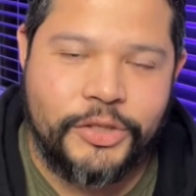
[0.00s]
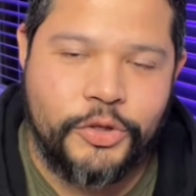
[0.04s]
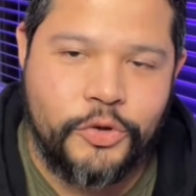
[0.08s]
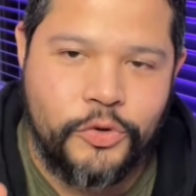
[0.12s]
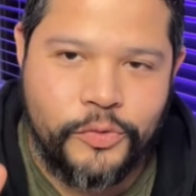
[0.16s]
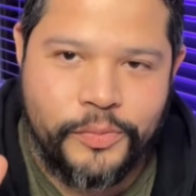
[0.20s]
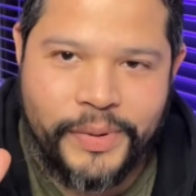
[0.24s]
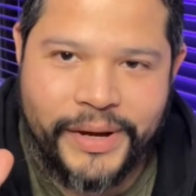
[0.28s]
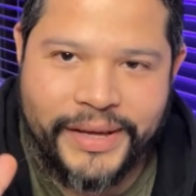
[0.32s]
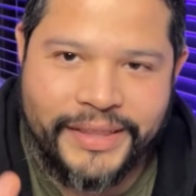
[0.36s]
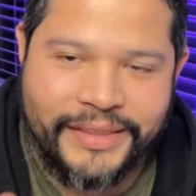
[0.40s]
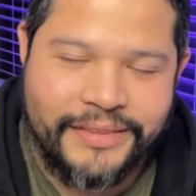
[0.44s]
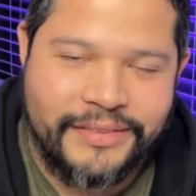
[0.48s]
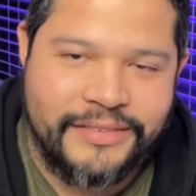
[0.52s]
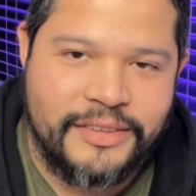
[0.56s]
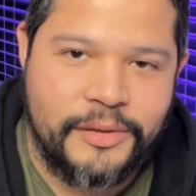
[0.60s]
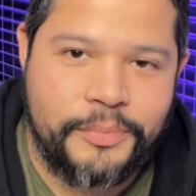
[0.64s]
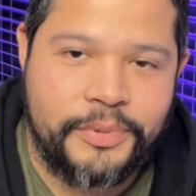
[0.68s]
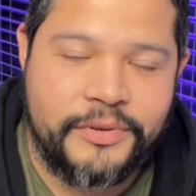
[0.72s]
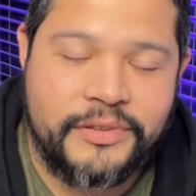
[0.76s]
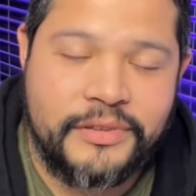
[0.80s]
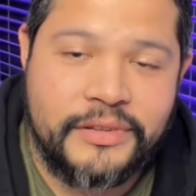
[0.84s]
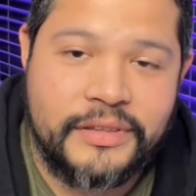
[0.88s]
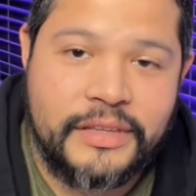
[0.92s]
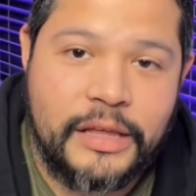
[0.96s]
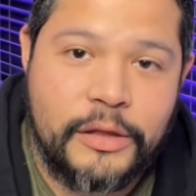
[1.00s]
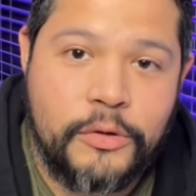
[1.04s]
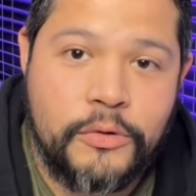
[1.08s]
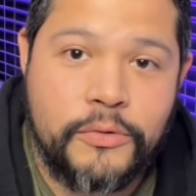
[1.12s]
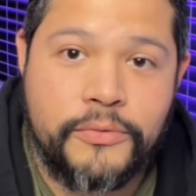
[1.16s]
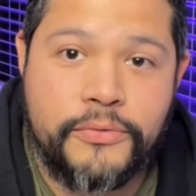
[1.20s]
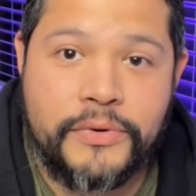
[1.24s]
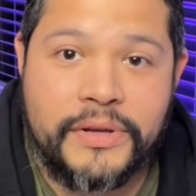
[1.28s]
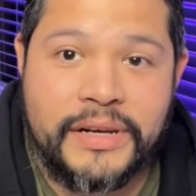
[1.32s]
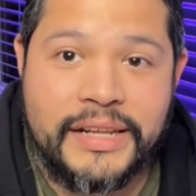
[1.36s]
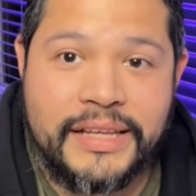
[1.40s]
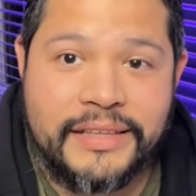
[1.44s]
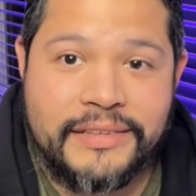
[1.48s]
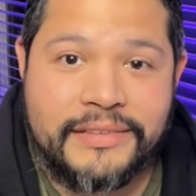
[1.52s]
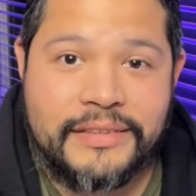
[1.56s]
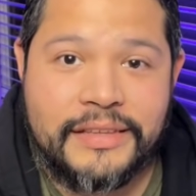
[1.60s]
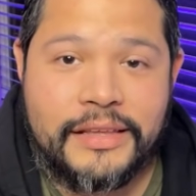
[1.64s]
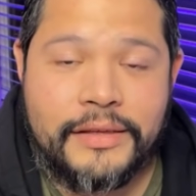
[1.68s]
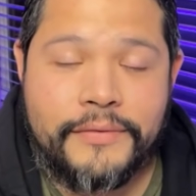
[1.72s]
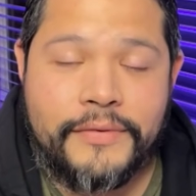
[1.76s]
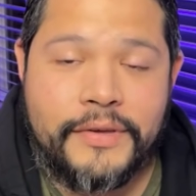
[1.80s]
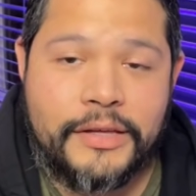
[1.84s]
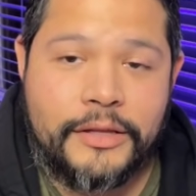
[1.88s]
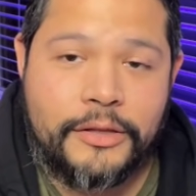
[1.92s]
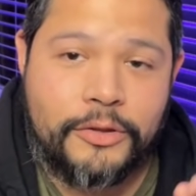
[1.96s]
Joe Biden se ha presentado feliz
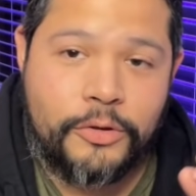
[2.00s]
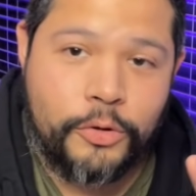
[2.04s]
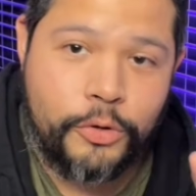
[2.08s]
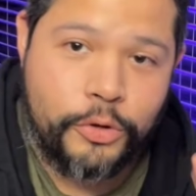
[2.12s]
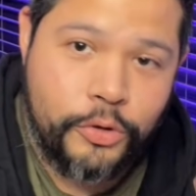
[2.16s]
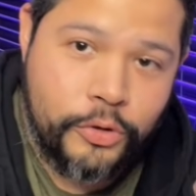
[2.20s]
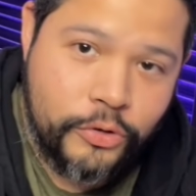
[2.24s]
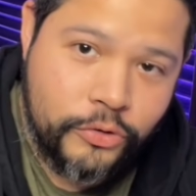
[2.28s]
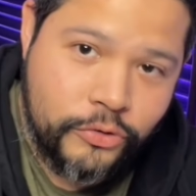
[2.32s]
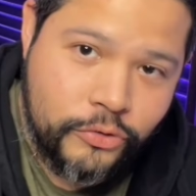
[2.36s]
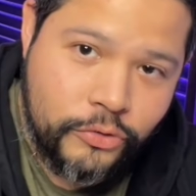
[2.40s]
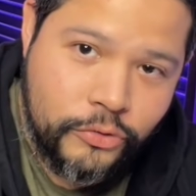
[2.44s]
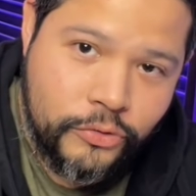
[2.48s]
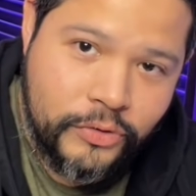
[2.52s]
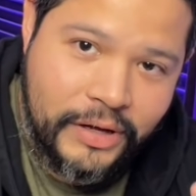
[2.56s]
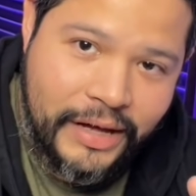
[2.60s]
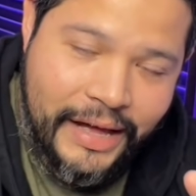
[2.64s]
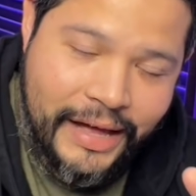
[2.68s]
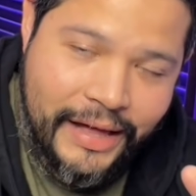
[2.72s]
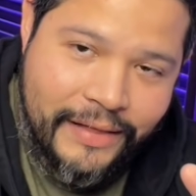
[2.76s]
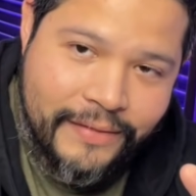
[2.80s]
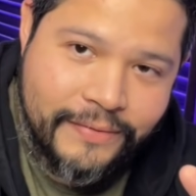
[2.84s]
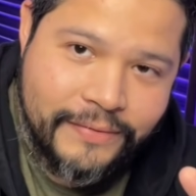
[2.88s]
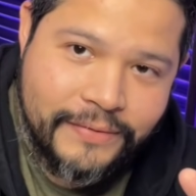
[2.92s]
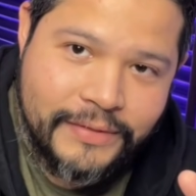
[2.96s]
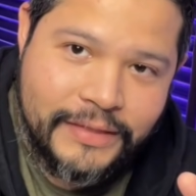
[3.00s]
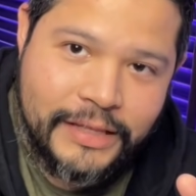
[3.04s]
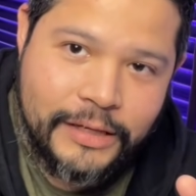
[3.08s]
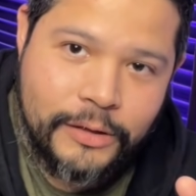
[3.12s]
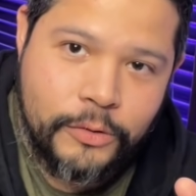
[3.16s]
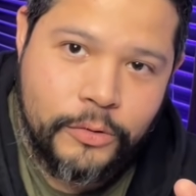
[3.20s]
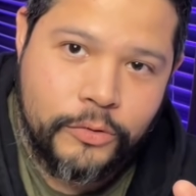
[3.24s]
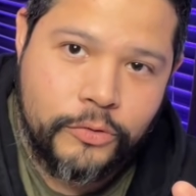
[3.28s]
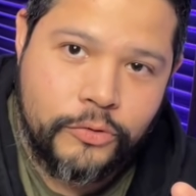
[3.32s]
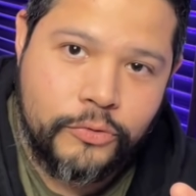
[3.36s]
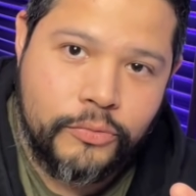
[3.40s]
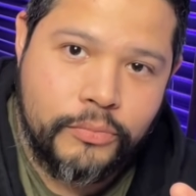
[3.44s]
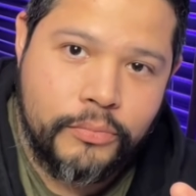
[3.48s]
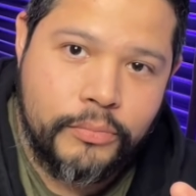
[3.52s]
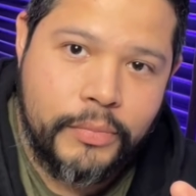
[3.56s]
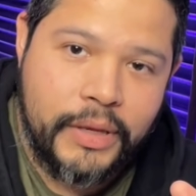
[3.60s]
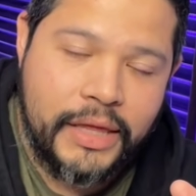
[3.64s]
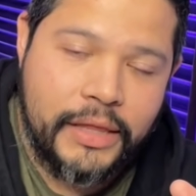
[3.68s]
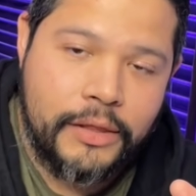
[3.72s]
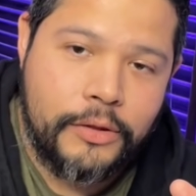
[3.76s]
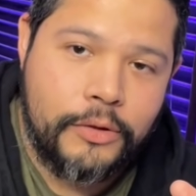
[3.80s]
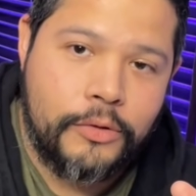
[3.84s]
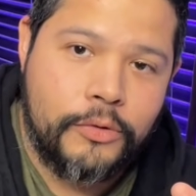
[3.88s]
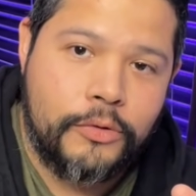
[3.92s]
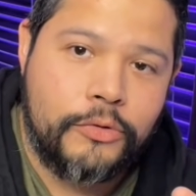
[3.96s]
y victorioso ante los
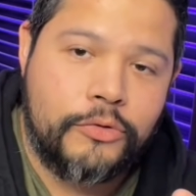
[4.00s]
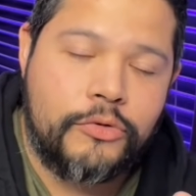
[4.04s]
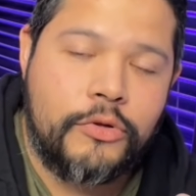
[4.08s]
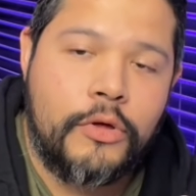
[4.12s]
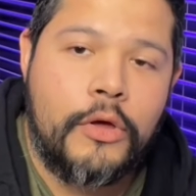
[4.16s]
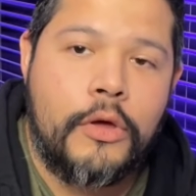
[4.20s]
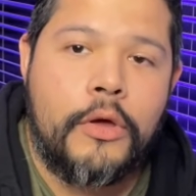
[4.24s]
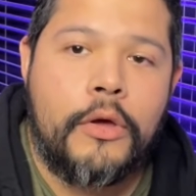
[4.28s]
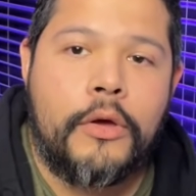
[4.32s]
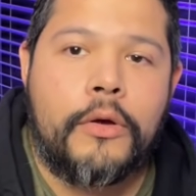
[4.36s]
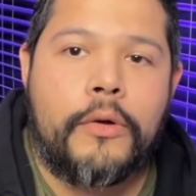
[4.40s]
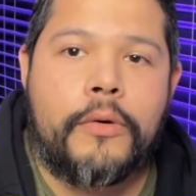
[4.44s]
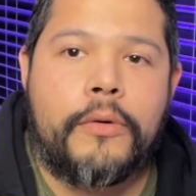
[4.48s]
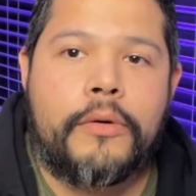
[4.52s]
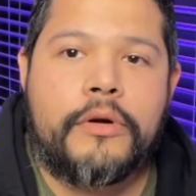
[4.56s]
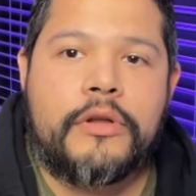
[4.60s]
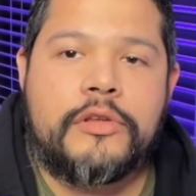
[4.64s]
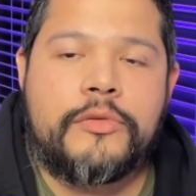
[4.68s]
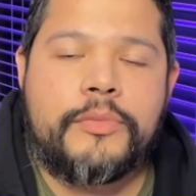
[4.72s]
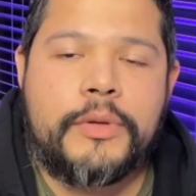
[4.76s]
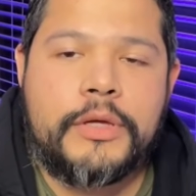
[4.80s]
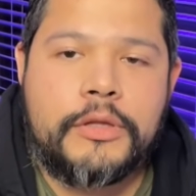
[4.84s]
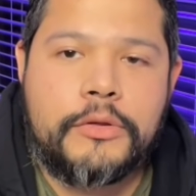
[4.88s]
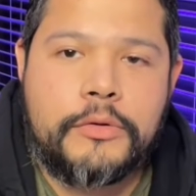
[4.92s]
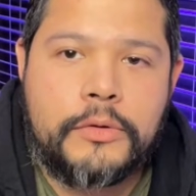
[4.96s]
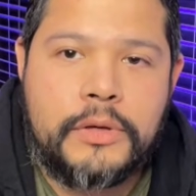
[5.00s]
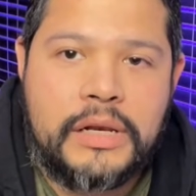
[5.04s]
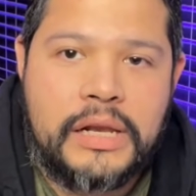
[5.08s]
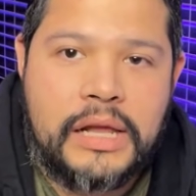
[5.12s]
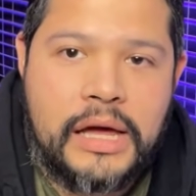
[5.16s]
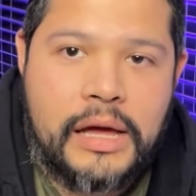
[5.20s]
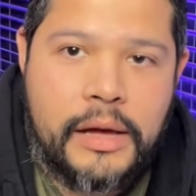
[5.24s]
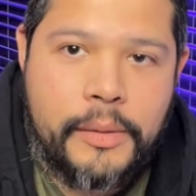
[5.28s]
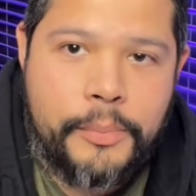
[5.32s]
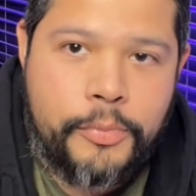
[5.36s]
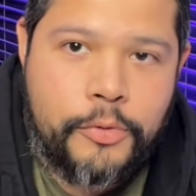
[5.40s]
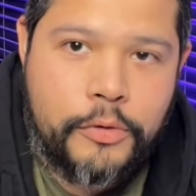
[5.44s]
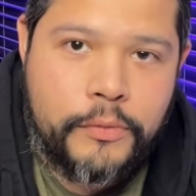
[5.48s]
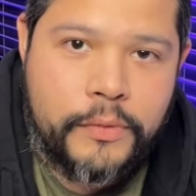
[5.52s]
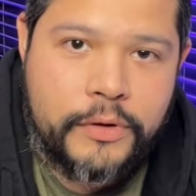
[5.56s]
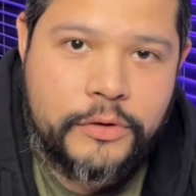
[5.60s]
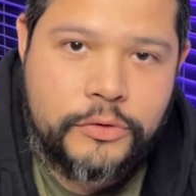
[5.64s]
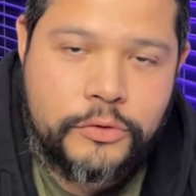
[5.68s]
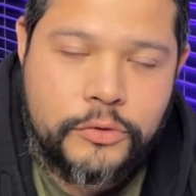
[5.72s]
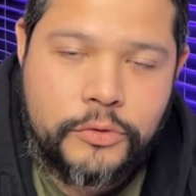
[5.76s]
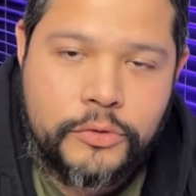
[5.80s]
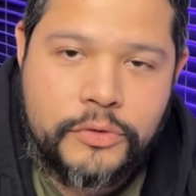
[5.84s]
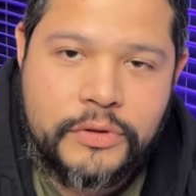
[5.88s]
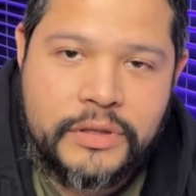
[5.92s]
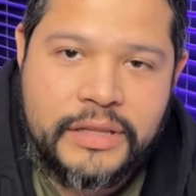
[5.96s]
medios con respecto a la
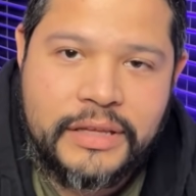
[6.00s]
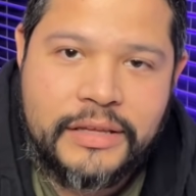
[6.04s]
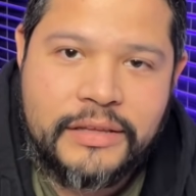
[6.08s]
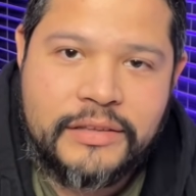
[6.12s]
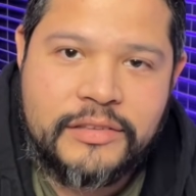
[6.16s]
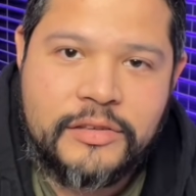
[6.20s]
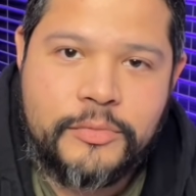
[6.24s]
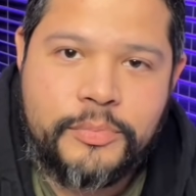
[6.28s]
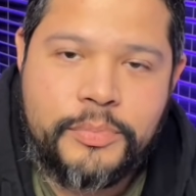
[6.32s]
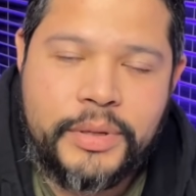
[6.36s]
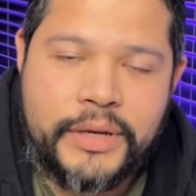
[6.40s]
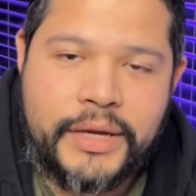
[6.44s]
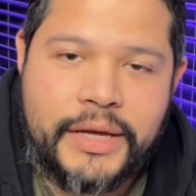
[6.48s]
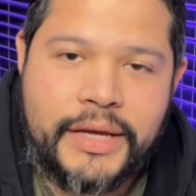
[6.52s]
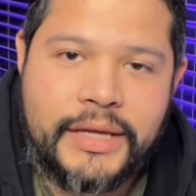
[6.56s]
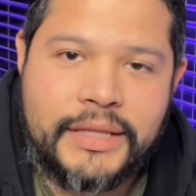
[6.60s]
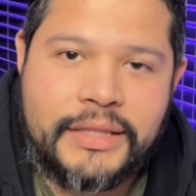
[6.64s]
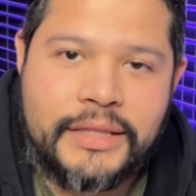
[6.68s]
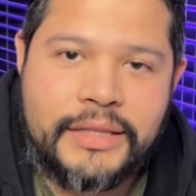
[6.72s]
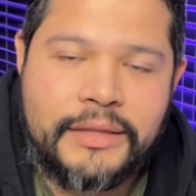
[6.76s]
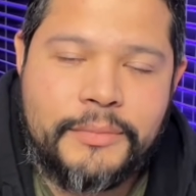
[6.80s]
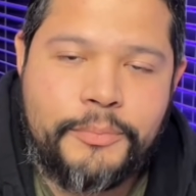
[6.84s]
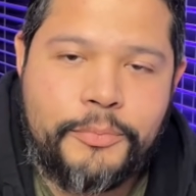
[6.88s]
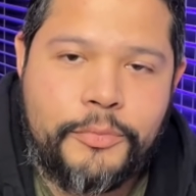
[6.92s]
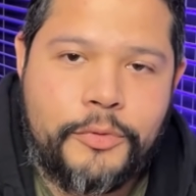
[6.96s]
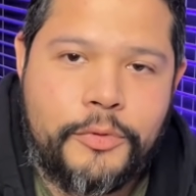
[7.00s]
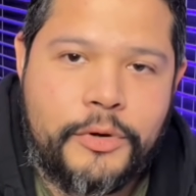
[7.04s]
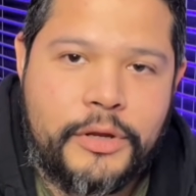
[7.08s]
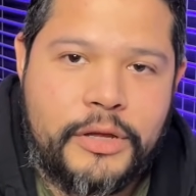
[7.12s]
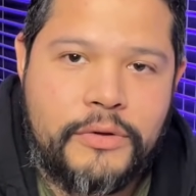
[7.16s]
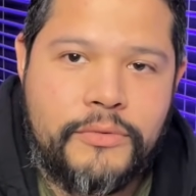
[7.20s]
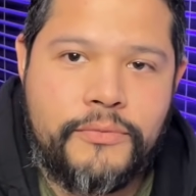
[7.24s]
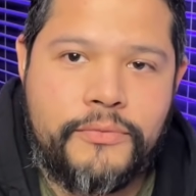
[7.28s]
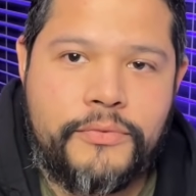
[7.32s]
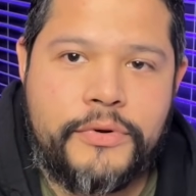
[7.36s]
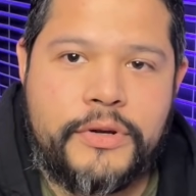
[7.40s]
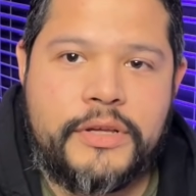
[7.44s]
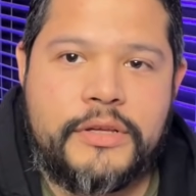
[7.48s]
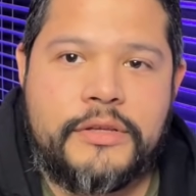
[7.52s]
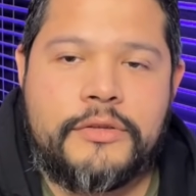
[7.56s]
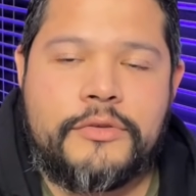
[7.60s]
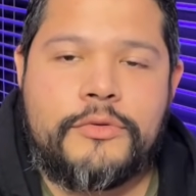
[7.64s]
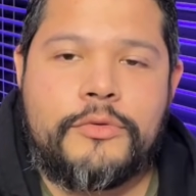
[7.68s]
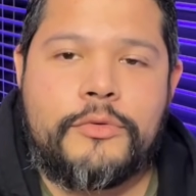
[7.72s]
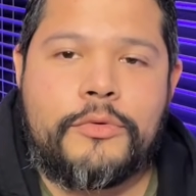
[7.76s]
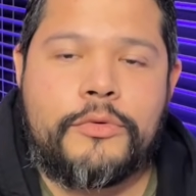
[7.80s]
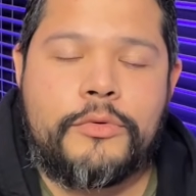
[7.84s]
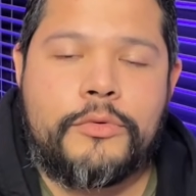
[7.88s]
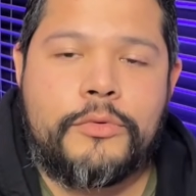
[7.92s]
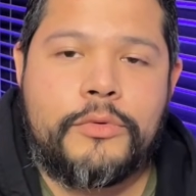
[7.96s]
aprobación de ese paquete por
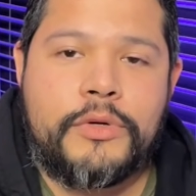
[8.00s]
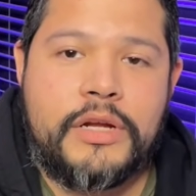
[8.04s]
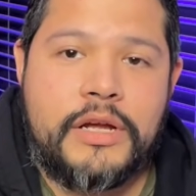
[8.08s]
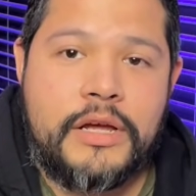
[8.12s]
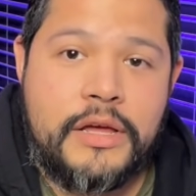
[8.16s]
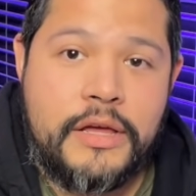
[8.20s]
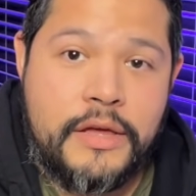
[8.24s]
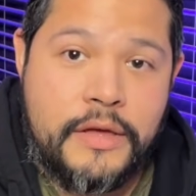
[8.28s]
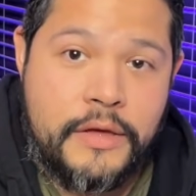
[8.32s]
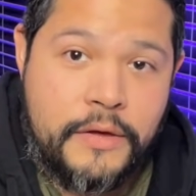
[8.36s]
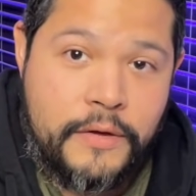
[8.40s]
infraestructura